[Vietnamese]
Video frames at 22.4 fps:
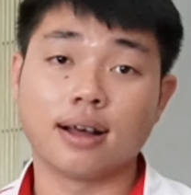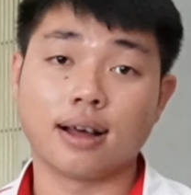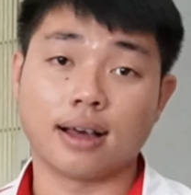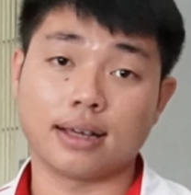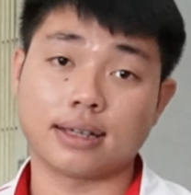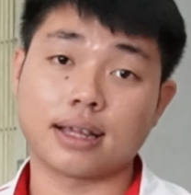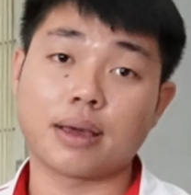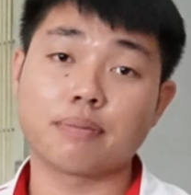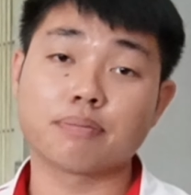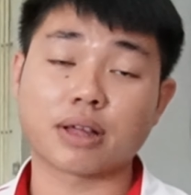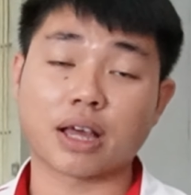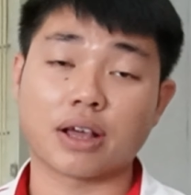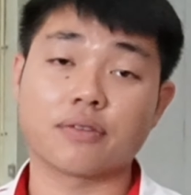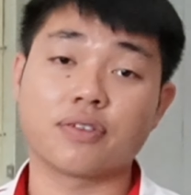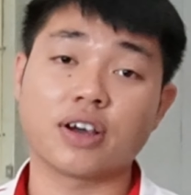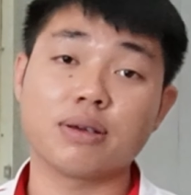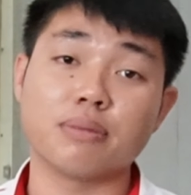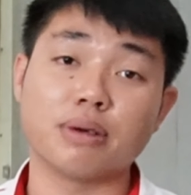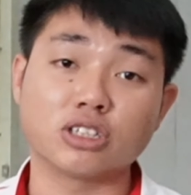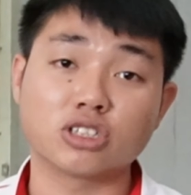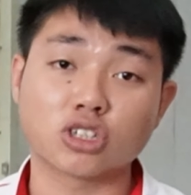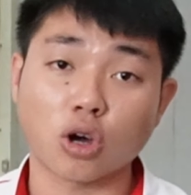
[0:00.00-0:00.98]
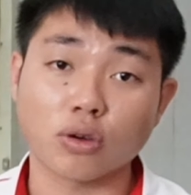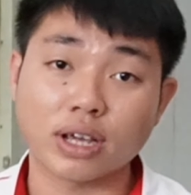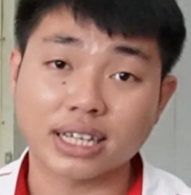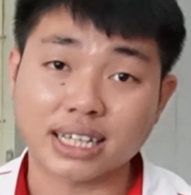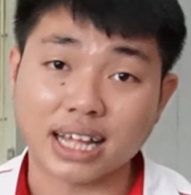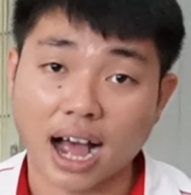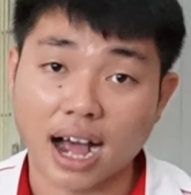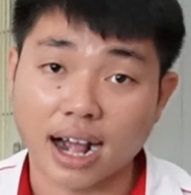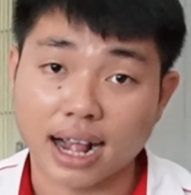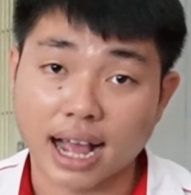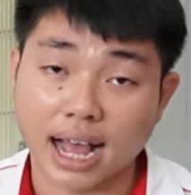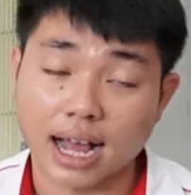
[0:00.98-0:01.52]
thì thêm tiền phí biển số giấy
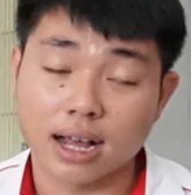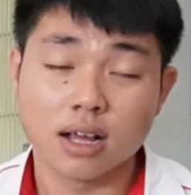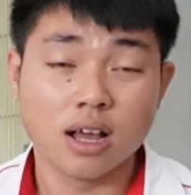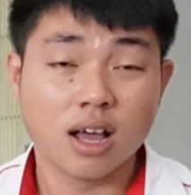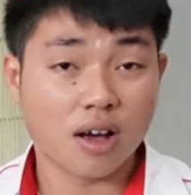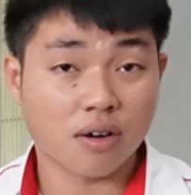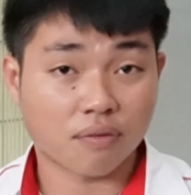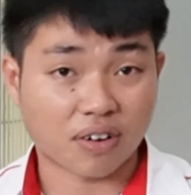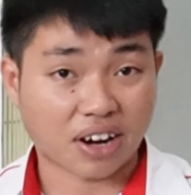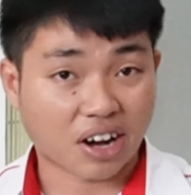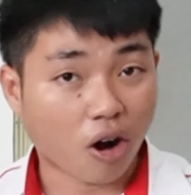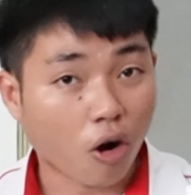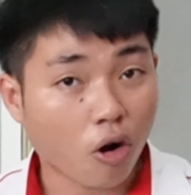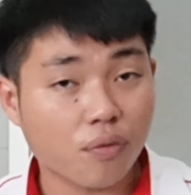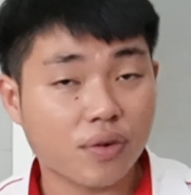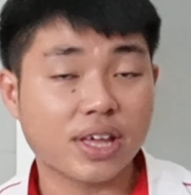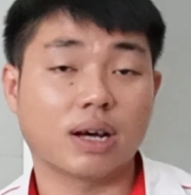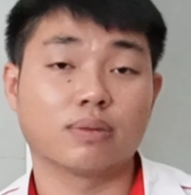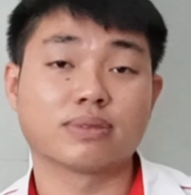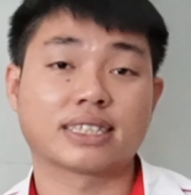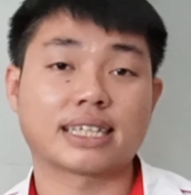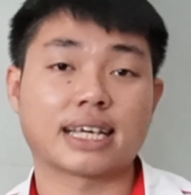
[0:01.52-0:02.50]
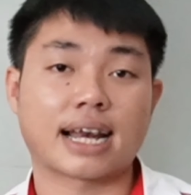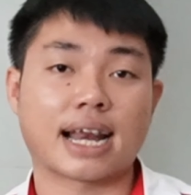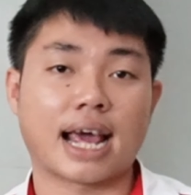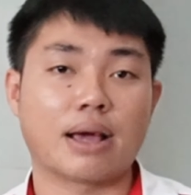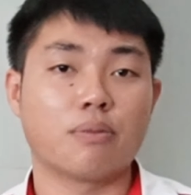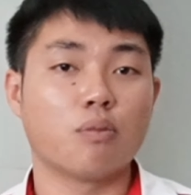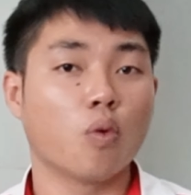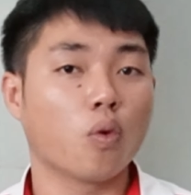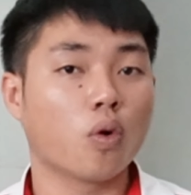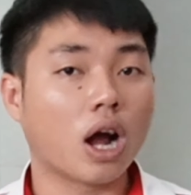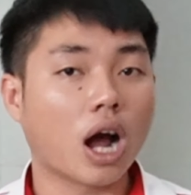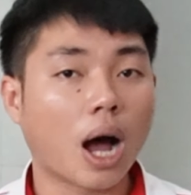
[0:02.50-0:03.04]
tờ ha và đối với dòng xe
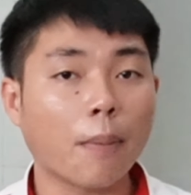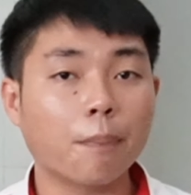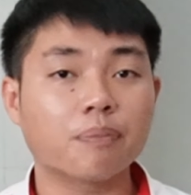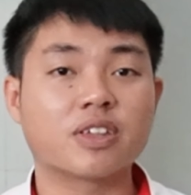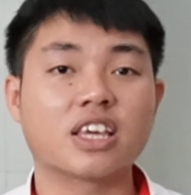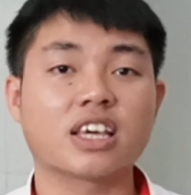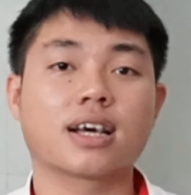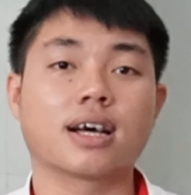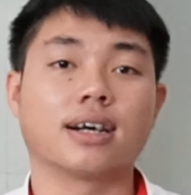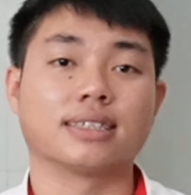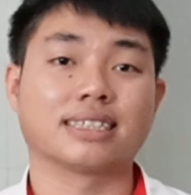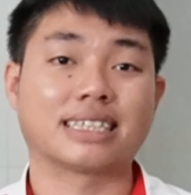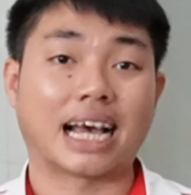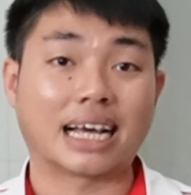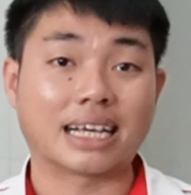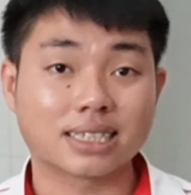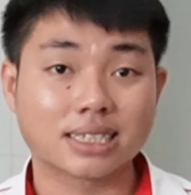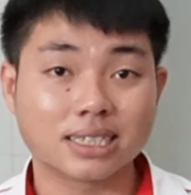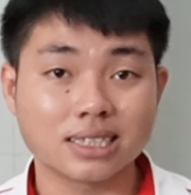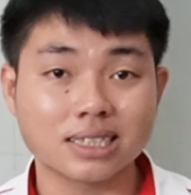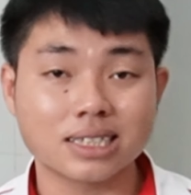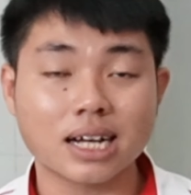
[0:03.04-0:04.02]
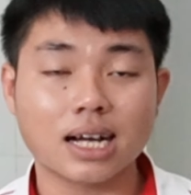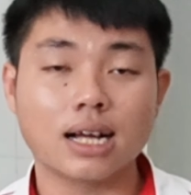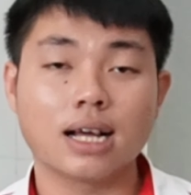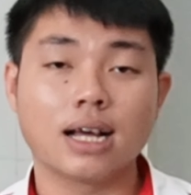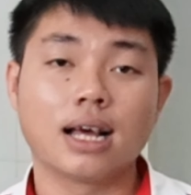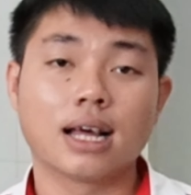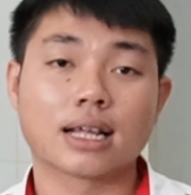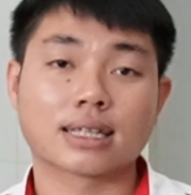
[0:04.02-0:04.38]
này mua góp chỉ cần trả trước á,